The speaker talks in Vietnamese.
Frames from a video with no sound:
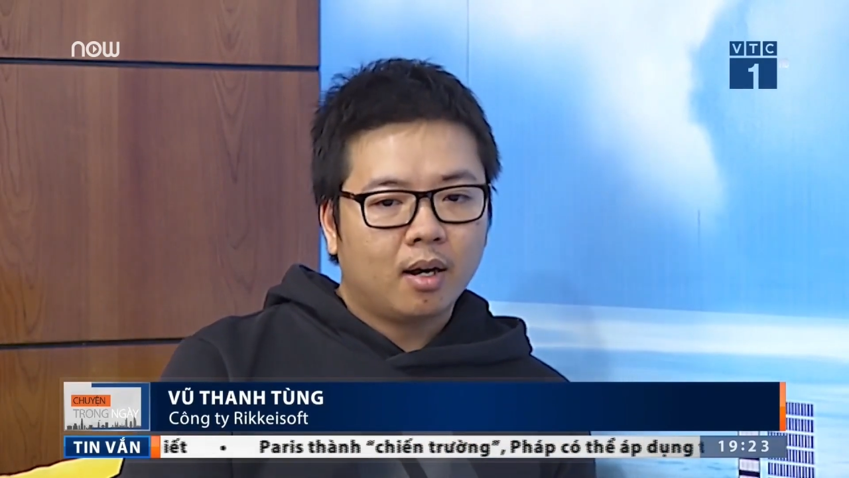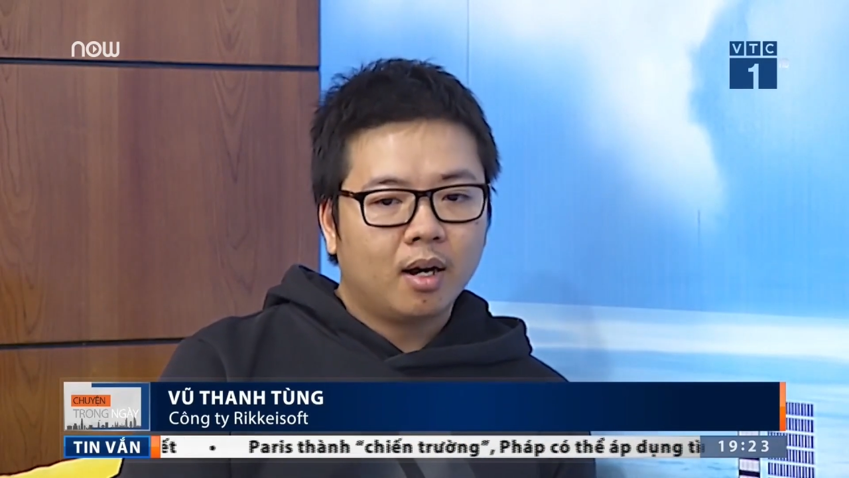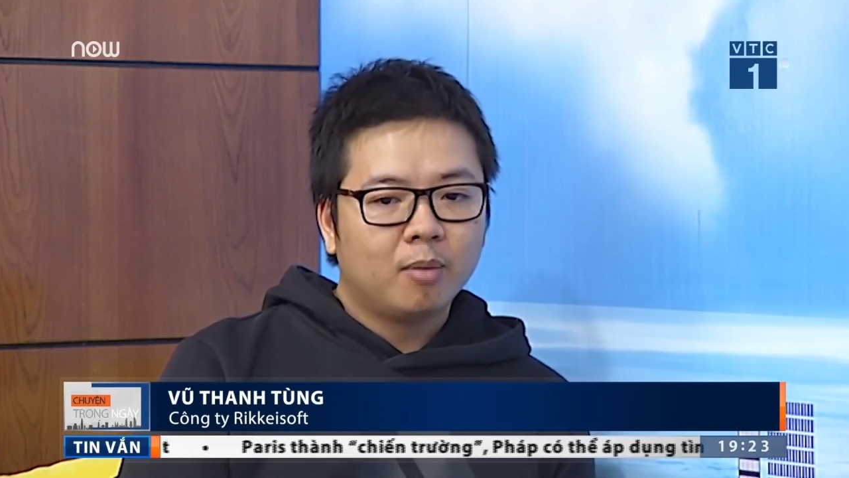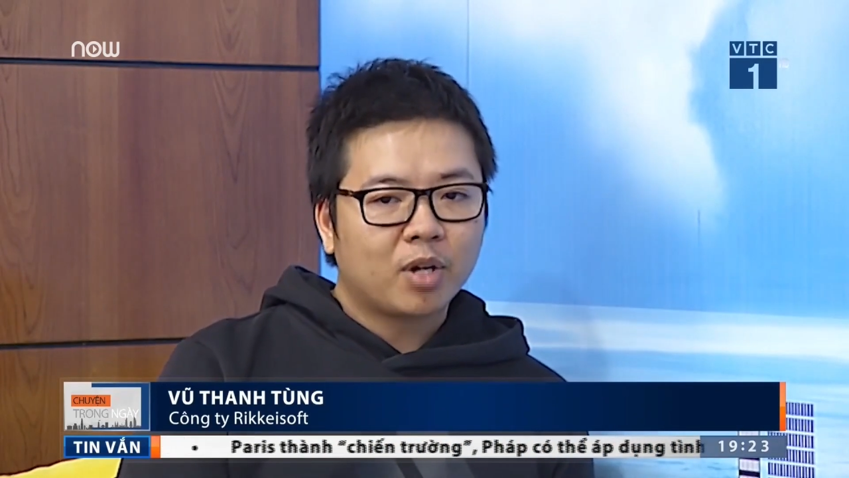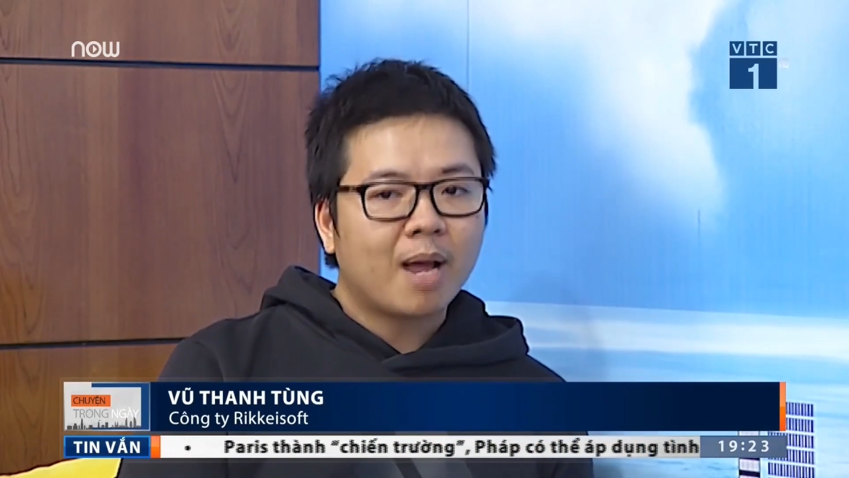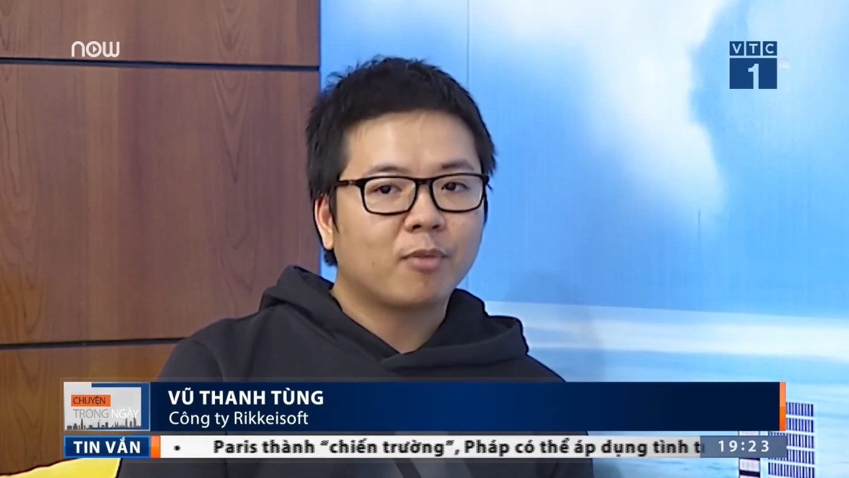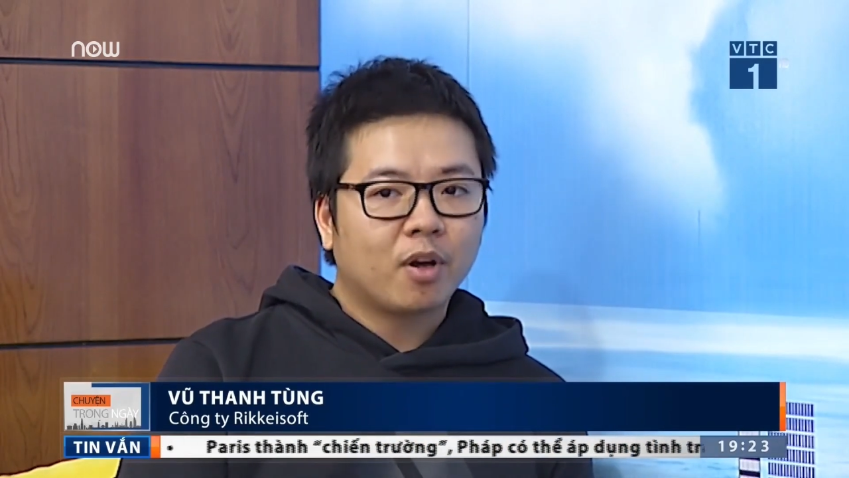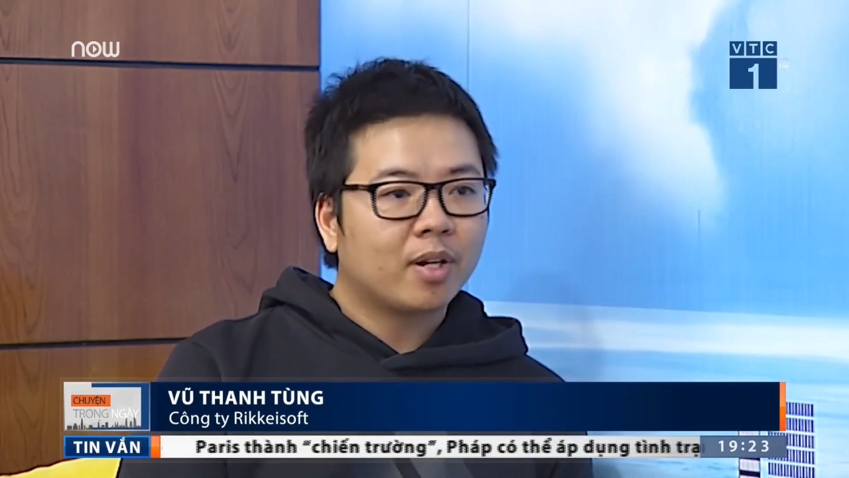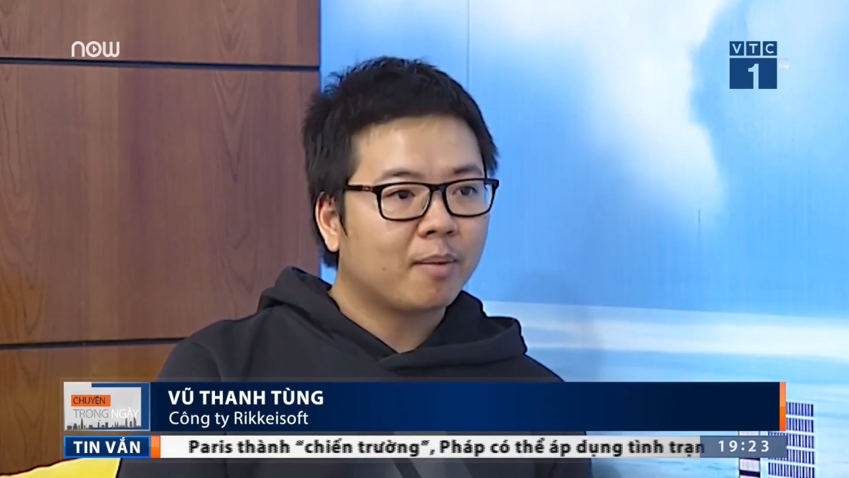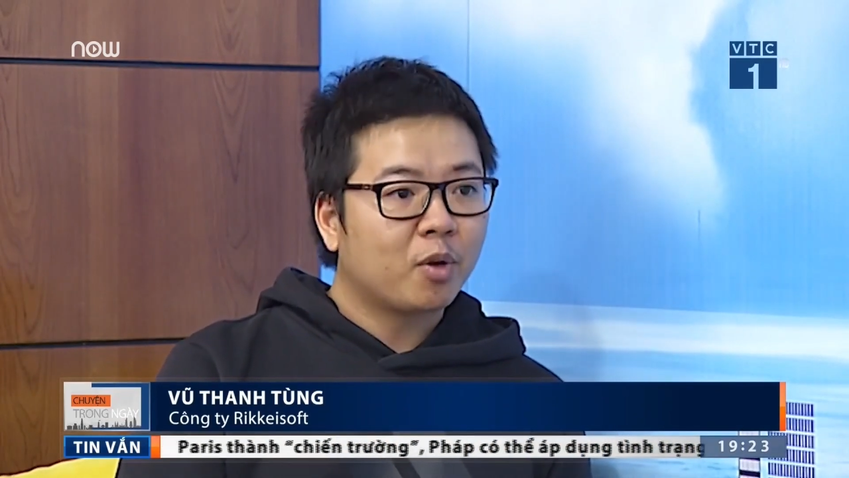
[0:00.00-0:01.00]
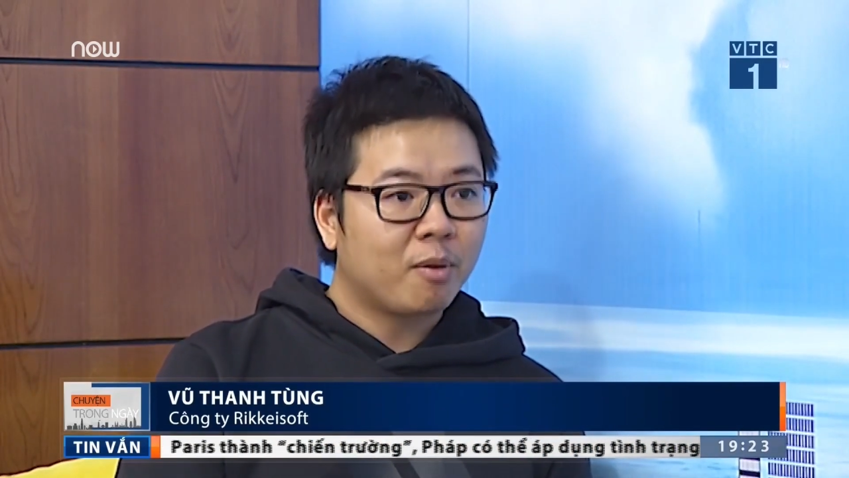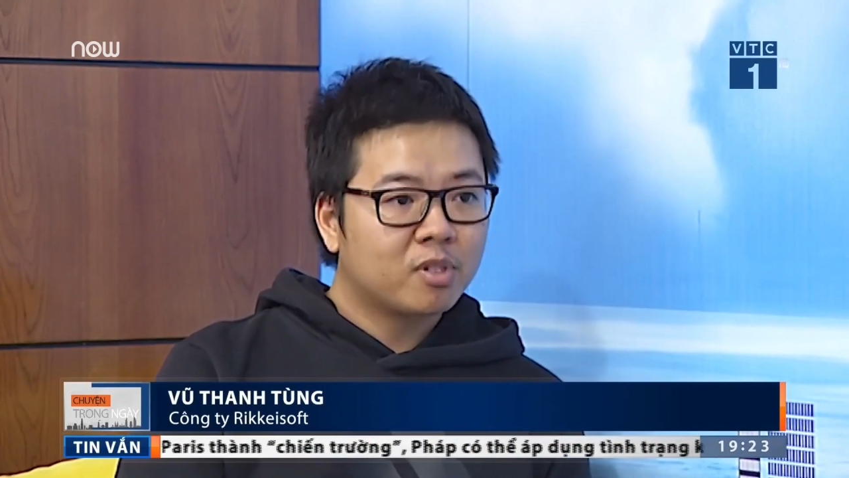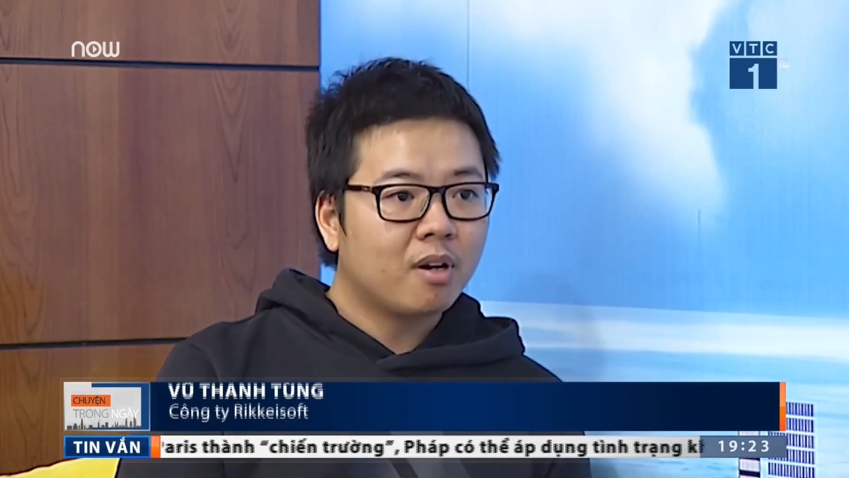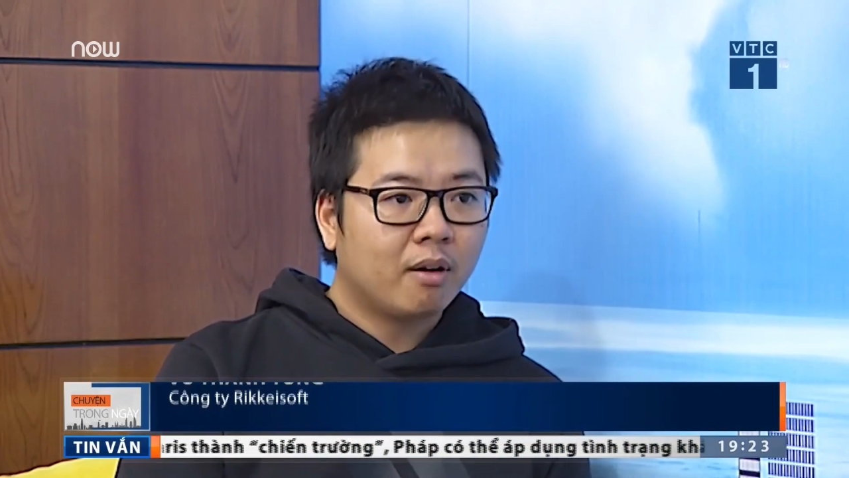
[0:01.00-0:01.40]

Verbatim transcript: à, hơn một năm rồi, năm một năm rưỡi